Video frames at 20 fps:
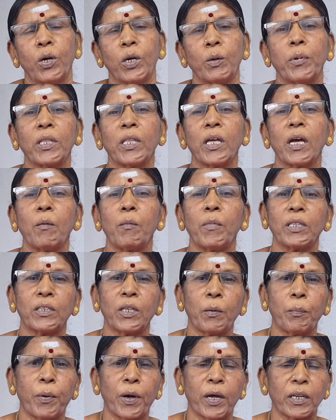ஒன்பதாம்
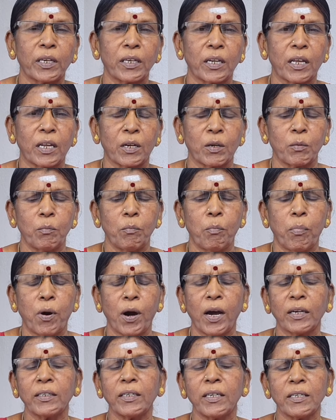இடத்தை பார்க்கிறார்
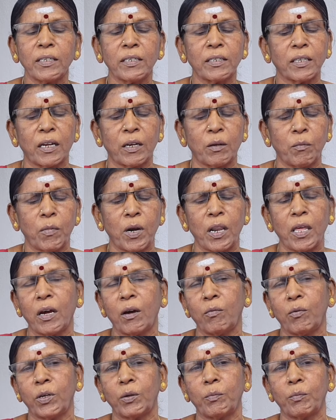பாக்கியஸ்தானம்
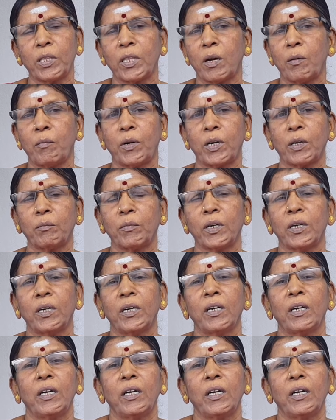இல்லையா ஒன்பதாம் இடம்